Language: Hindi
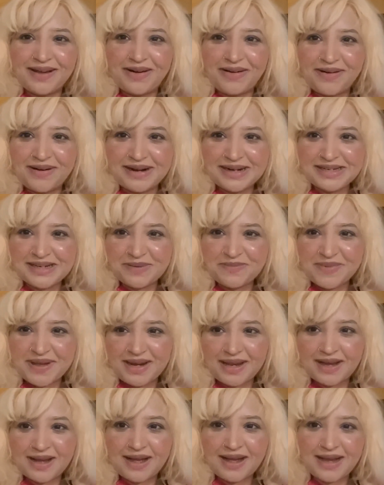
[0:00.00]
और जब
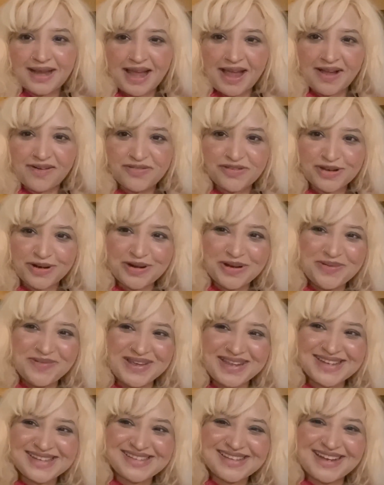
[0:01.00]
मैंने कहा कैफ चलो
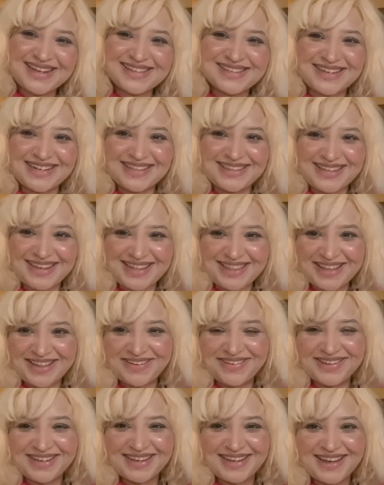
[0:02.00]
मेरे साथ चलते हैं
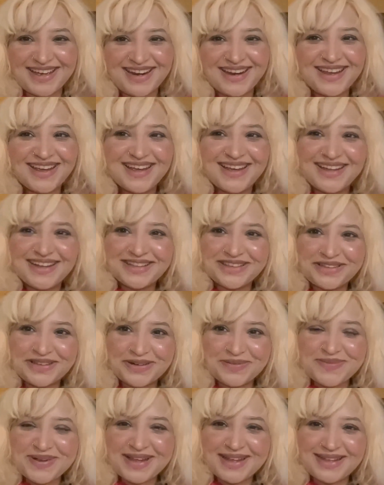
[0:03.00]
नाना के घर
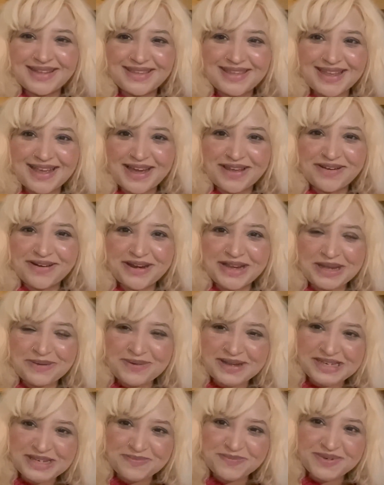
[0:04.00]
तो मैं तैयार होने के
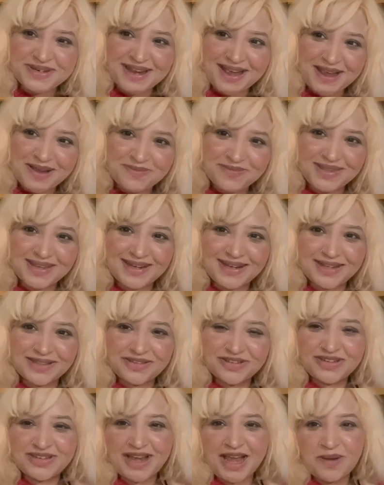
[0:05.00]
बाद जब टाइम देखा
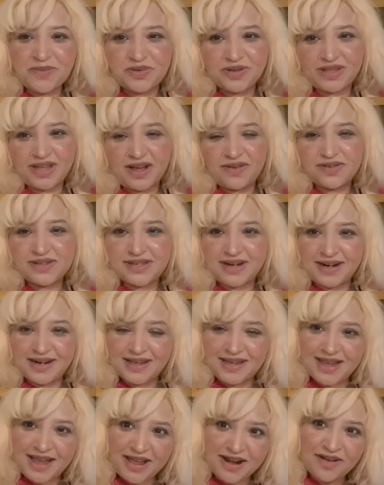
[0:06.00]
तो टाइम जो था वो साढ़े
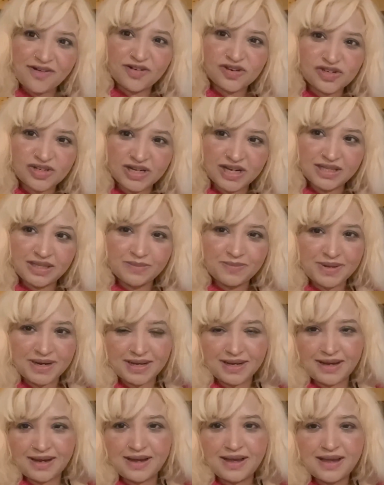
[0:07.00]
ग्यारह हो चुके थे
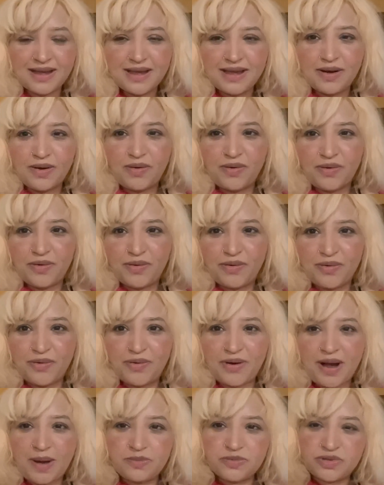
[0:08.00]
मैंने कहा
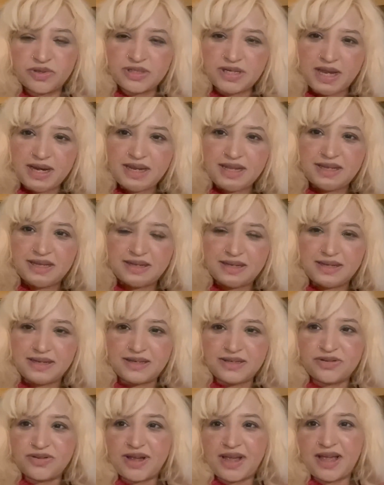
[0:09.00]
ओहो अब तो जाने के
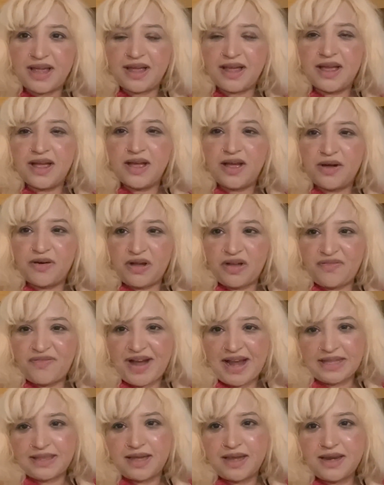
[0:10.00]
जो है कोई
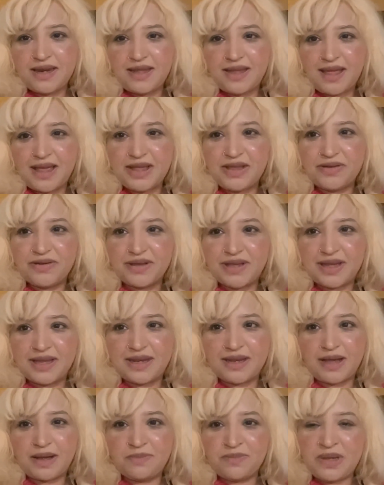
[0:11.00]
फ़ायदा ही नहीं है क्योंकि
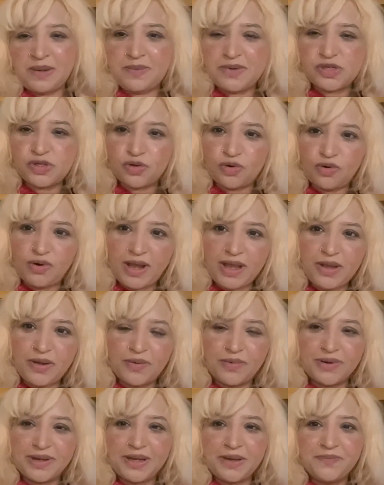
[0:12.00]
अम्मी भी सो गई
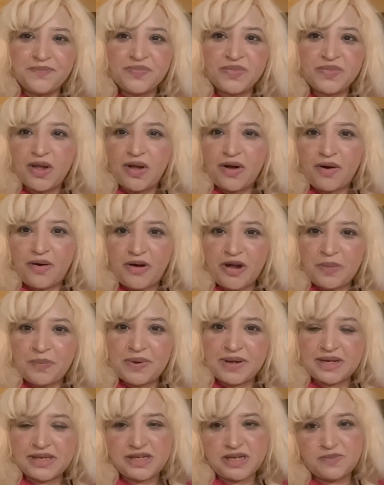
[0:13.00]
होंगी और
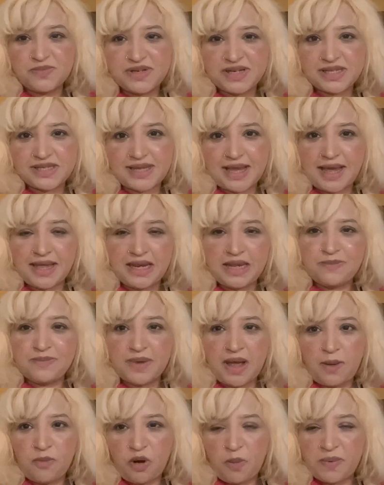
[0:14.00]
फिर जी मुझे सहरी
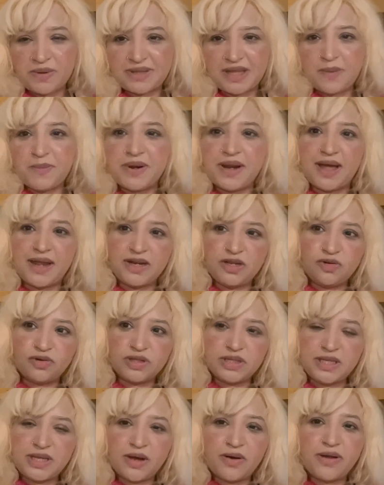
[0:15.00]
आपको पता है बनानी
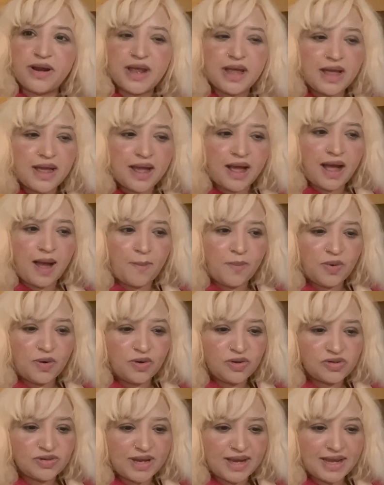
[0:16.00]
होती है और हम
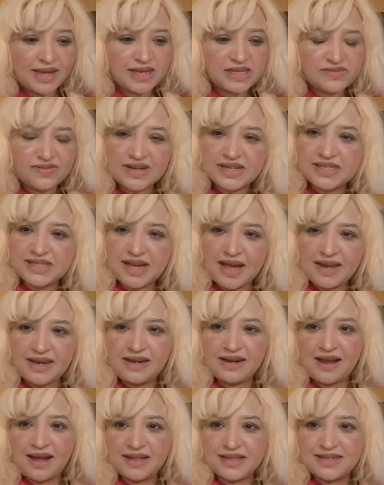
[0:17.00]
लोग जो है इस वक्त
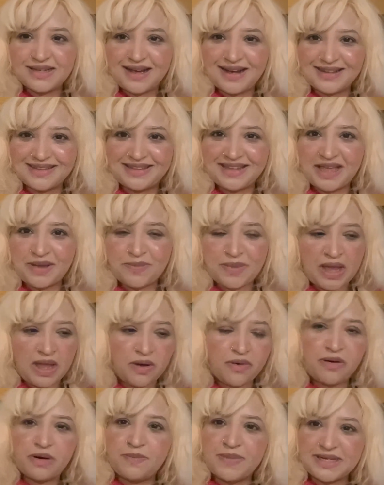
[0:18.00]
सारी रात जागते हैं मैं
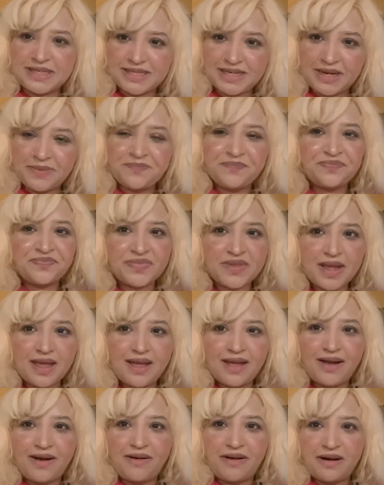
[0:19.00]
और बच्चे
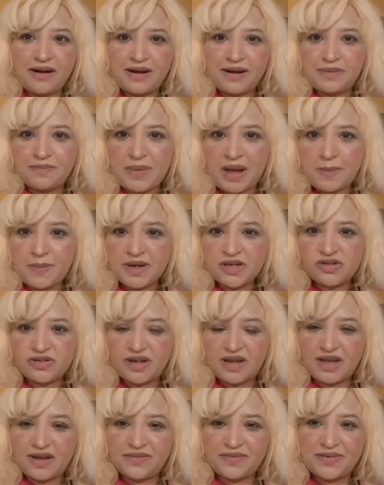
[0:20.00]
और बाबा जो
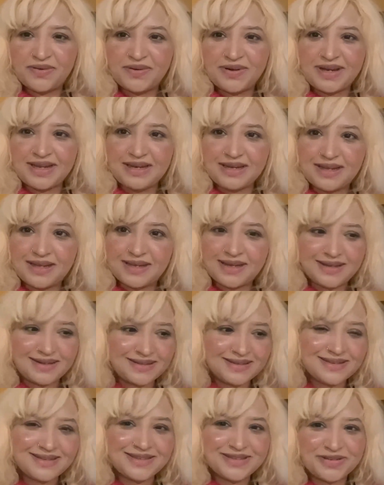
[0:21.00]
हैं वो इनके
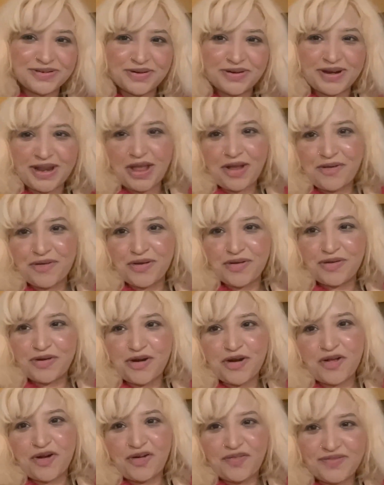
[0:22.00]
सो रहे हैं क्योंकि
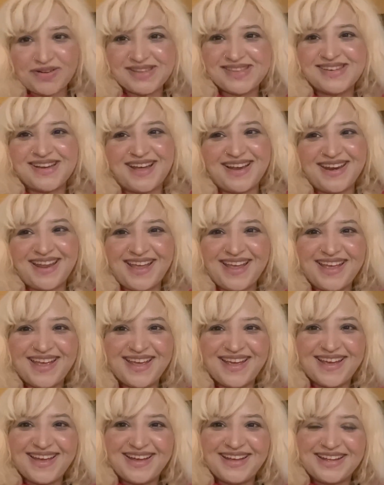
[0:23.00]
उन्होंने ऑफिस जाना है
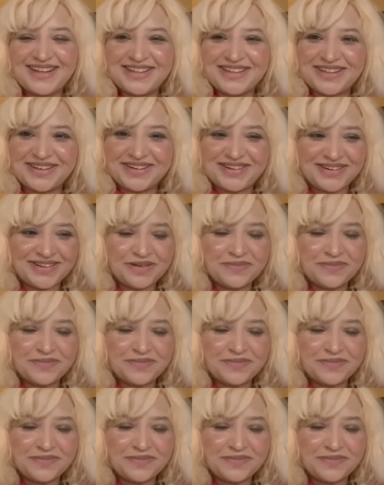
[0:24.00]
तो